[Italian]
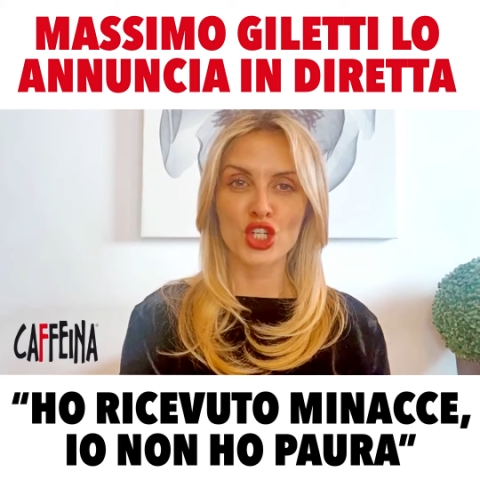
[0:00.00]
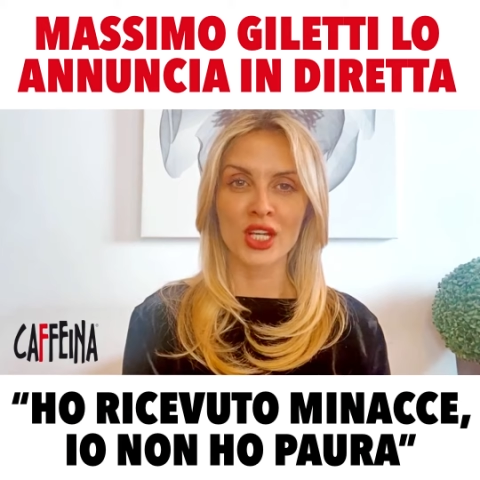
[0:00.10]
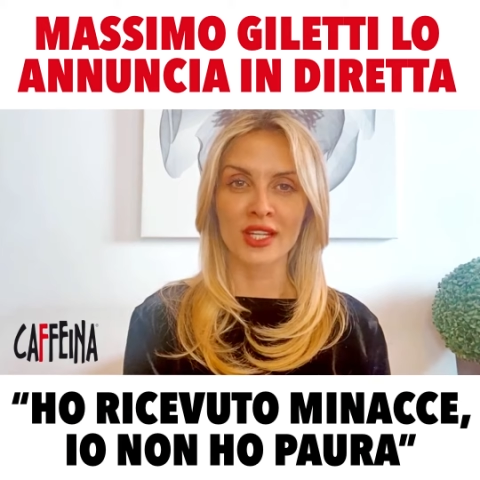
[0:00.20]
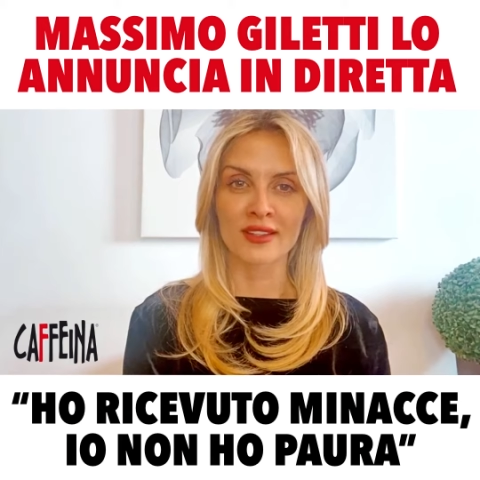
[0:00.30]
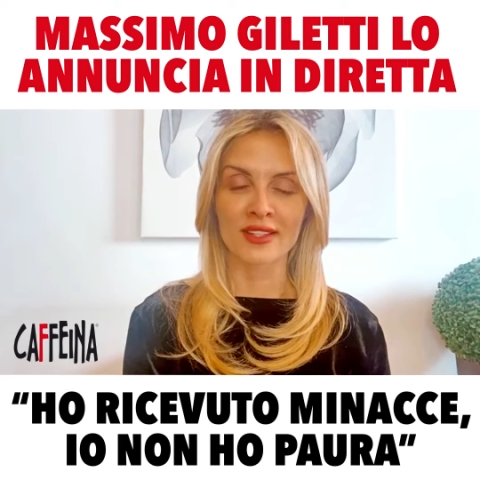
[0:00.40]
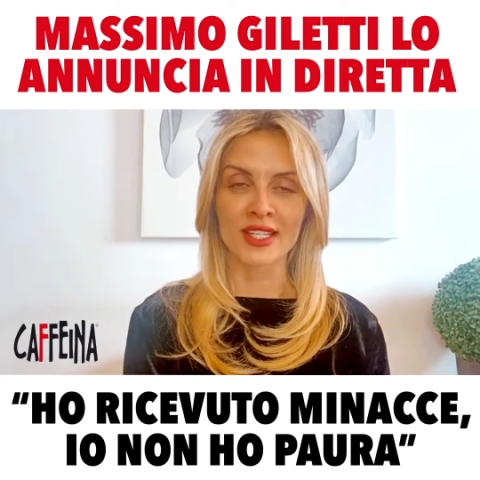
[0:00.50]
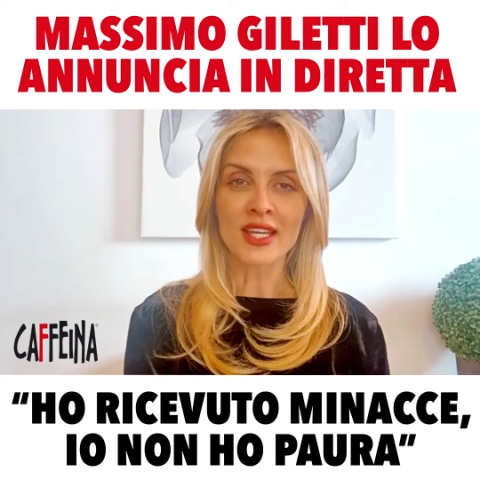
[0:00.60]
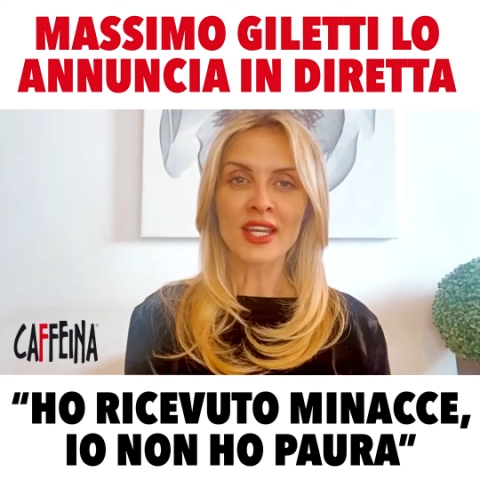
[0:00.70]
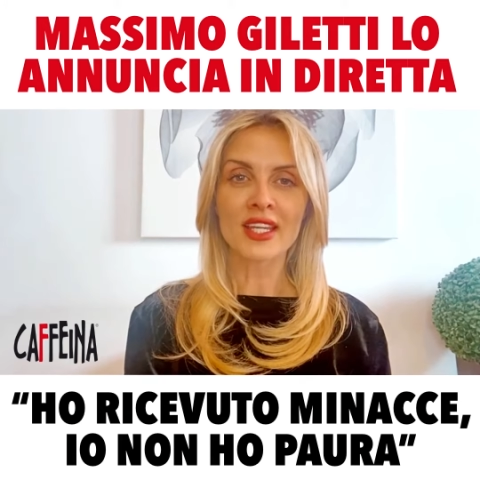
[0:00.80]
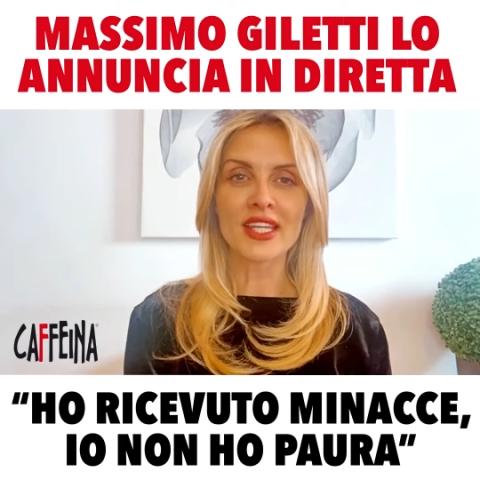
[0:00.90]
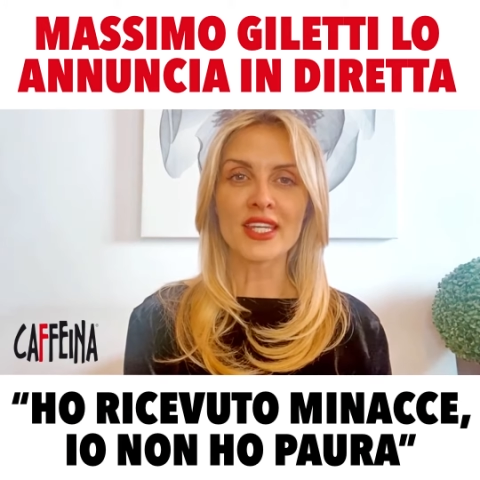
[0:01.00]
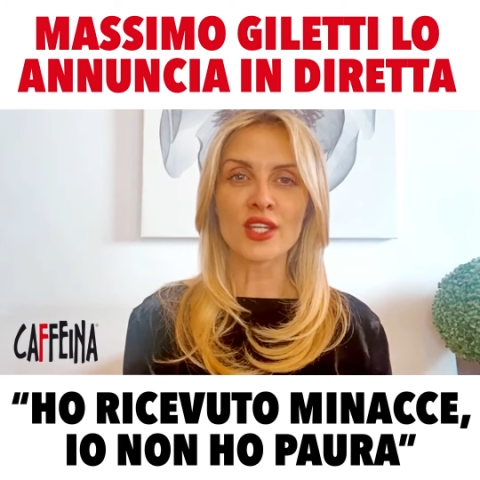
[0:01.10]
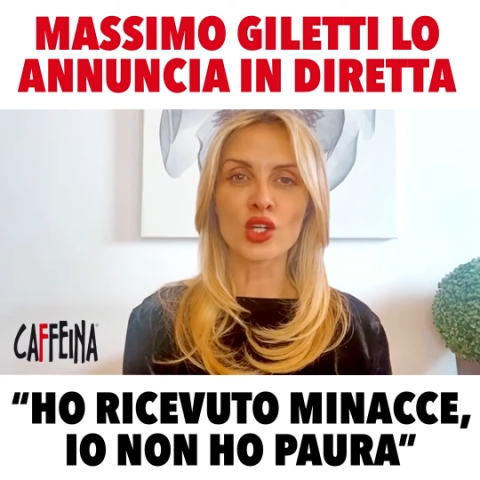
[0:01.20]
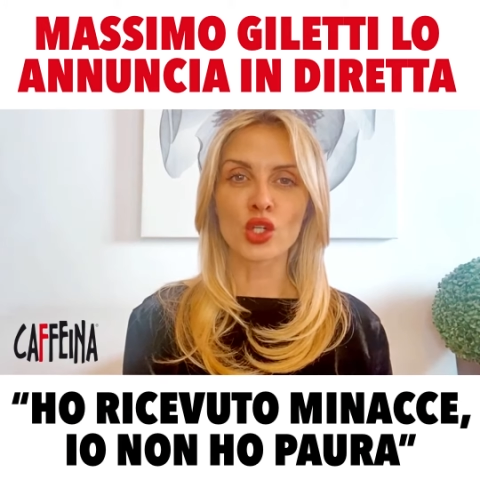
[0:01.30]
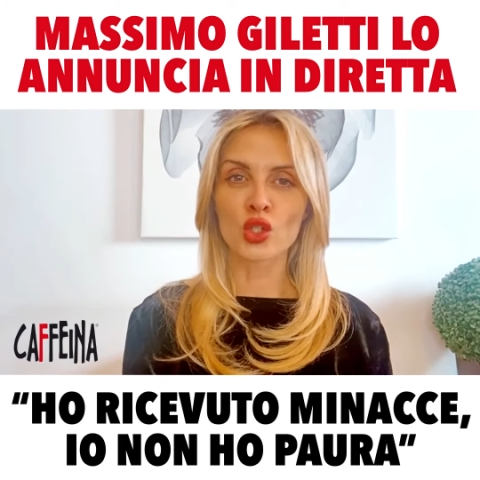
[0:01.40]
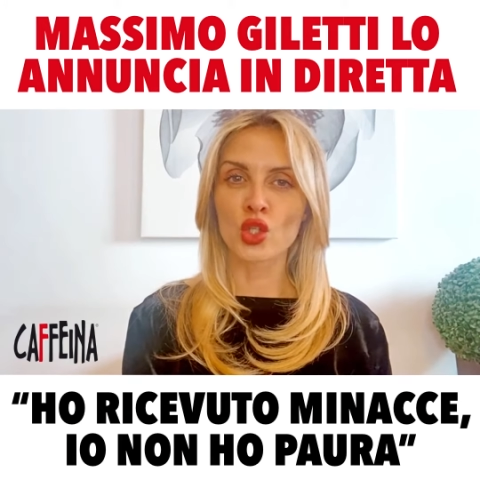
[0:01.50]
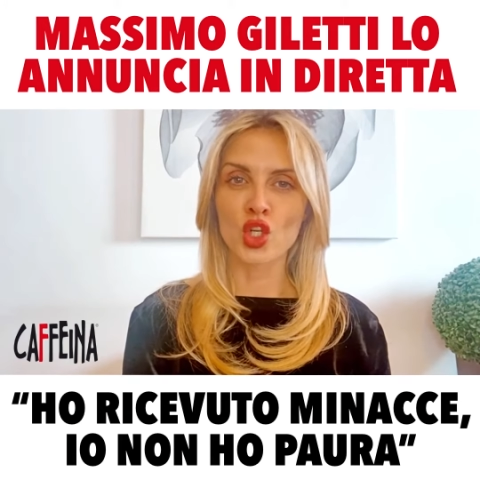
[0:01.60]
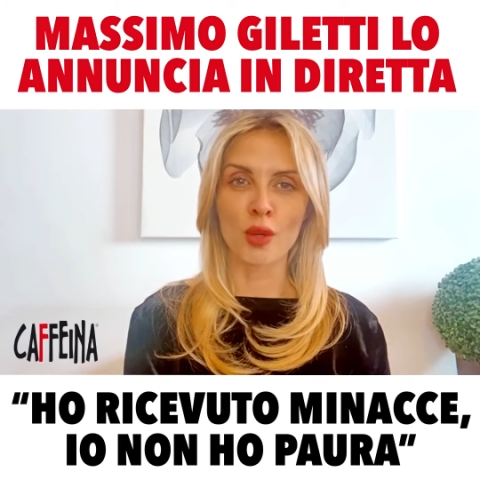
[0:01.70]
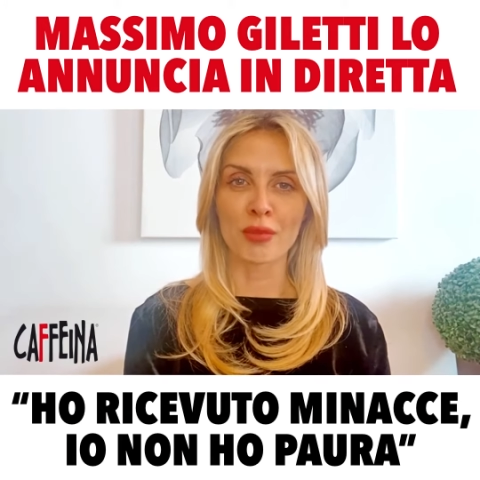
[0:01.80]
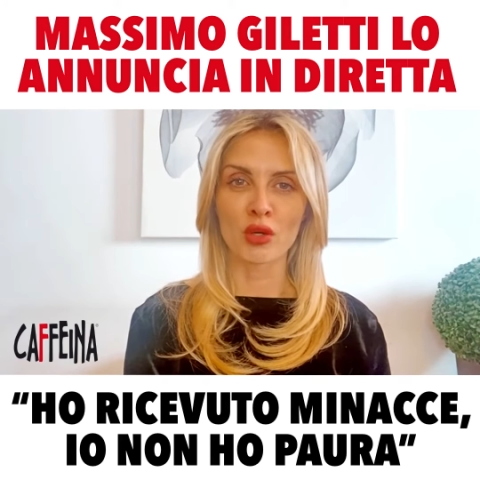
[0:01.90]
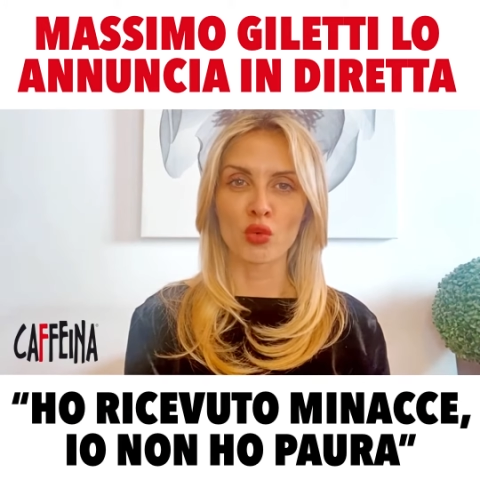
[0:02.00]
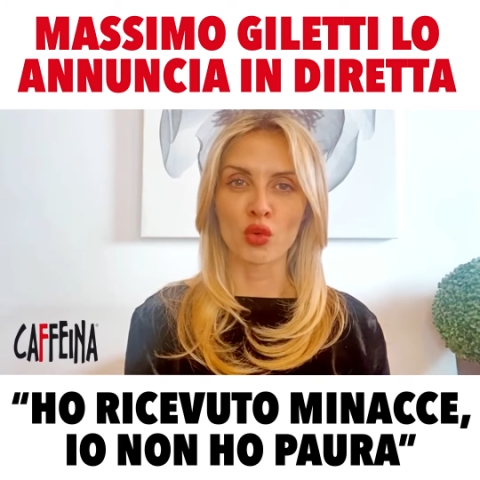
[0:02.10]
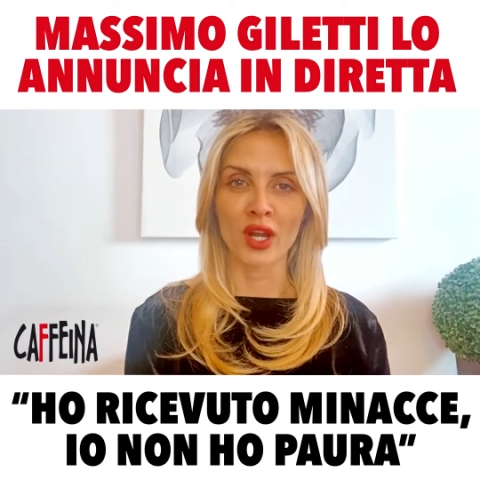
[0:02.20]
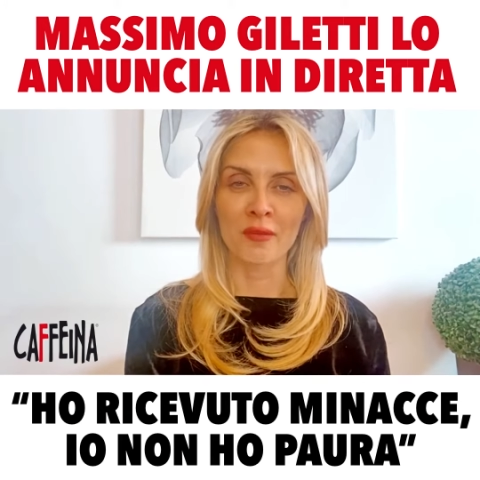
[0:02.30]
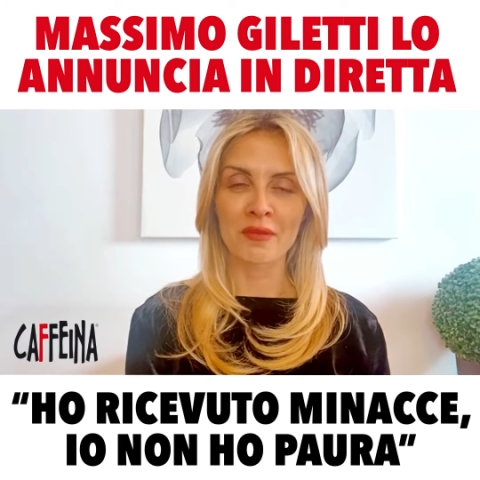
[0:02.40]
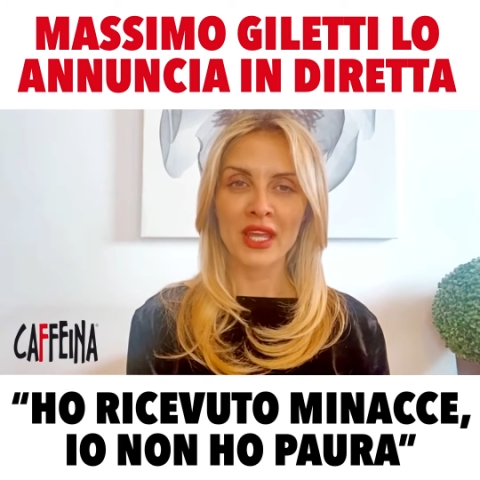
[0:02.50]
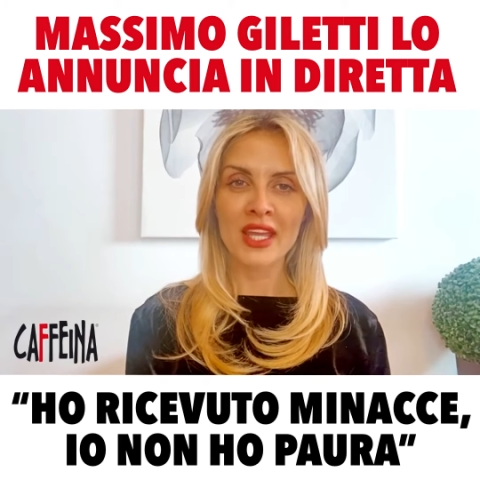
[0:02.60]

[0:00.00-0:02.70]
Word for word: Giletti. Io non ho paura.